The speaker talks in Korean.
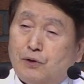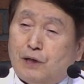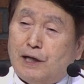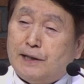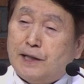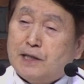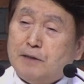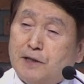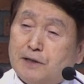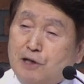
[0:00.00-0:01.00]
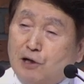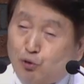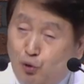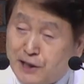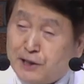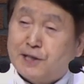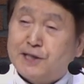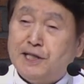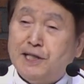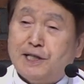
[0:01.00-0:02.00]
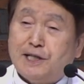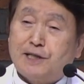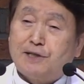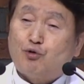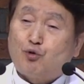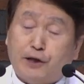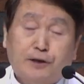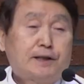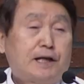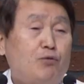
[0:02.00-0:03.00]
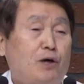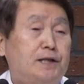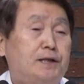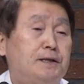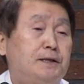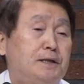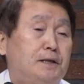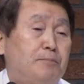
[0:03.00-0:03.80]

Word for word: 하나님의 은혜로 된 것이니 그 되었다고 하는